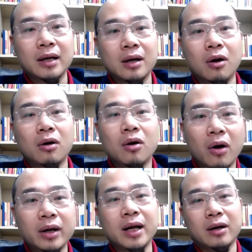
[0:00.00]
Họ
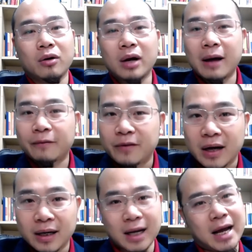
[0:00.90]
gọi điện, họ làm
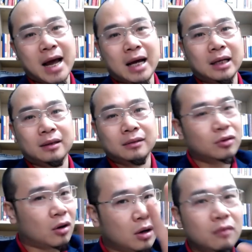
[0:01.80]
phiền khách hàng.
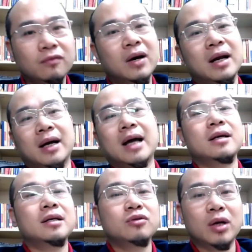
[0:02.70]
Đó không phải là cách
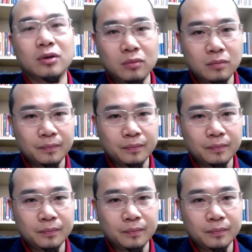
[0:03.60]
kinh doanh đúng.